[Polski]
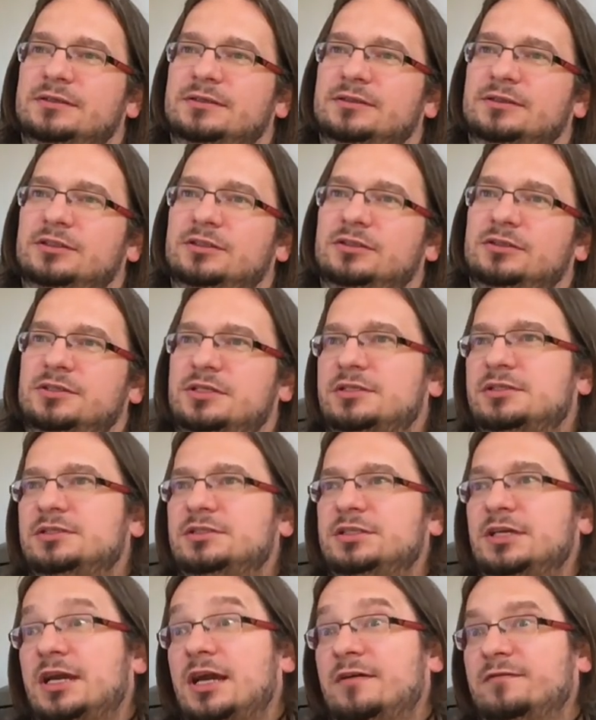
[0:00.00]
e, to
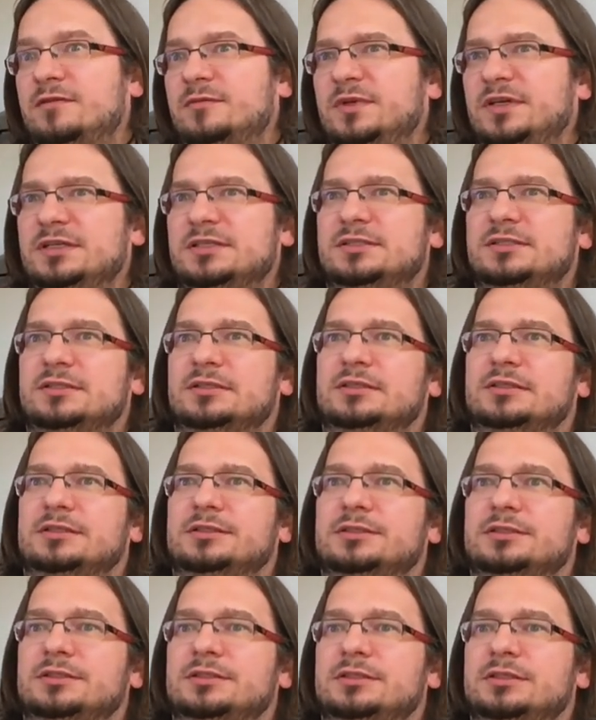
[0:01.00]
jest ciekawe miejsce
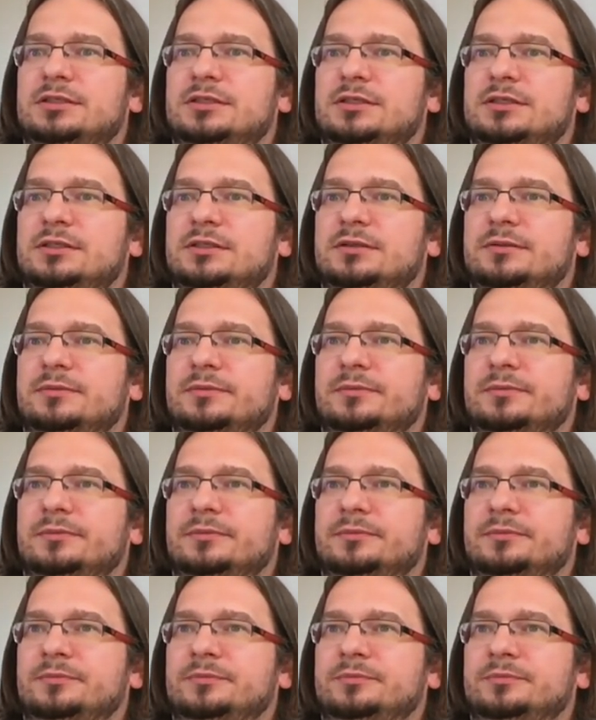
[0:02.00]
też.
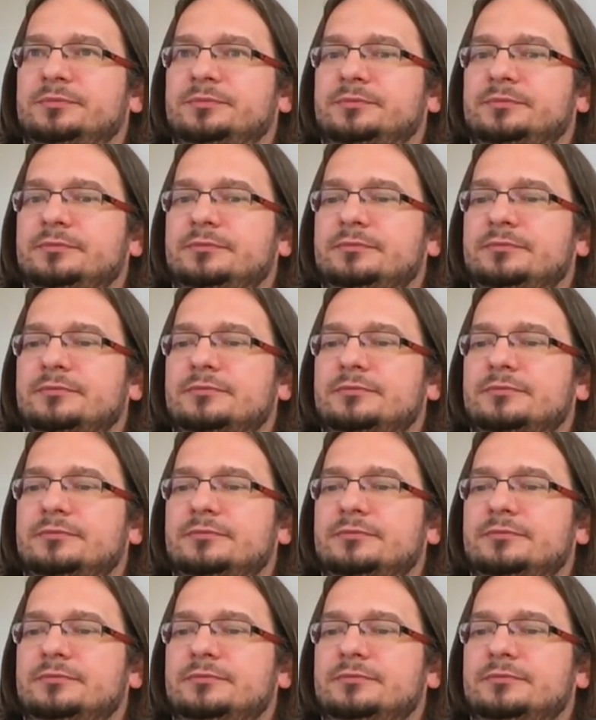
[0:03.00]
Mm.